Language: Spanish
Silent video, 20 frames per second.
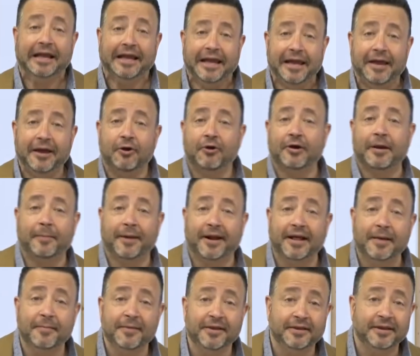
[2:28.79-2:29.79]
Y aunque
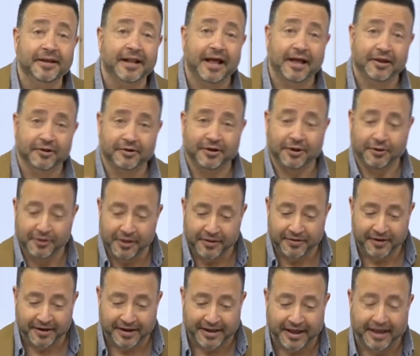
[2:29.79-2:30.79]
parezca mentira, quiero
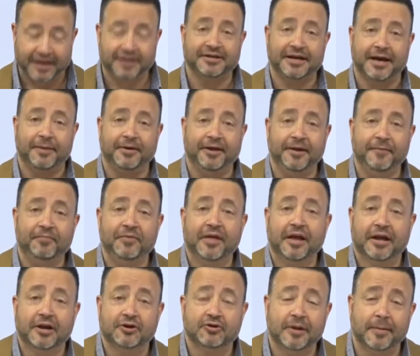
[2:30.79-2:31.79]
decir que
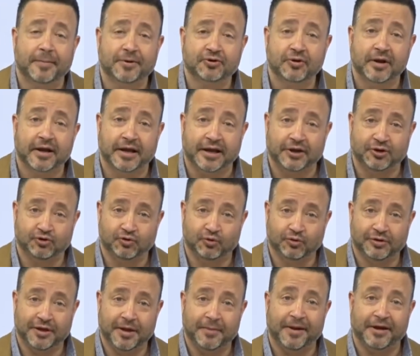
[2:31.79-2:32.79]
Xavi, que es una persona que en
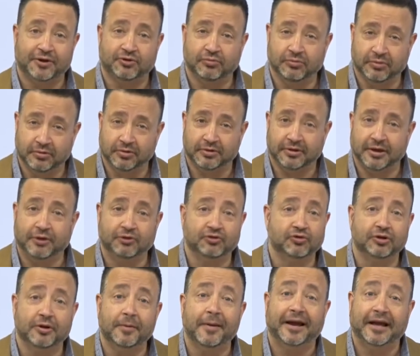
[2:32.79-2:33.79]
su tema es un, es
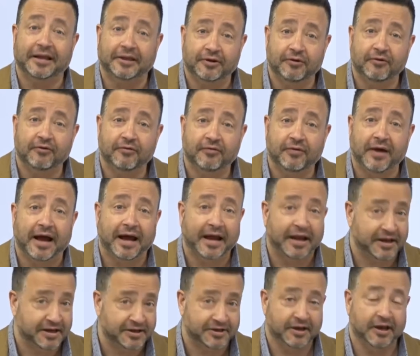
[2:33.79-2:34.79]
un tema que triunfa
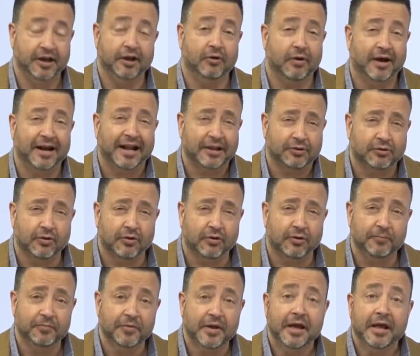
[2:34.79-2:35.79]
y, y lo gana
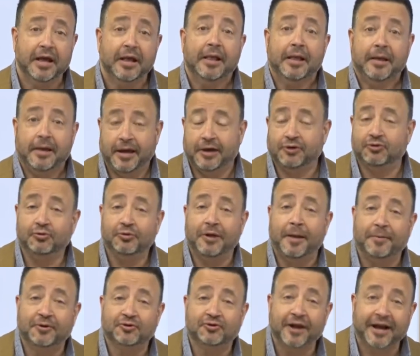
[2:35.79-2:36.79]
todo, es
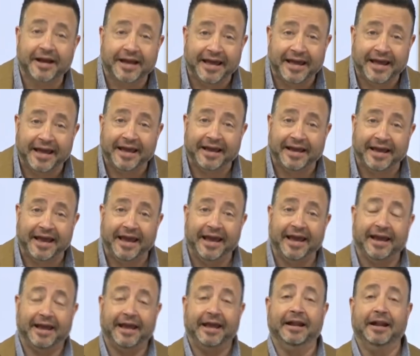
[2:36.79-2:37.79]
una persona
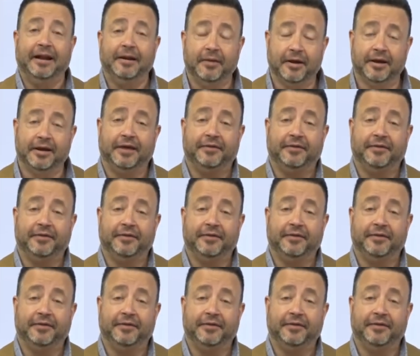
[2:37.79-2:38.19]
que,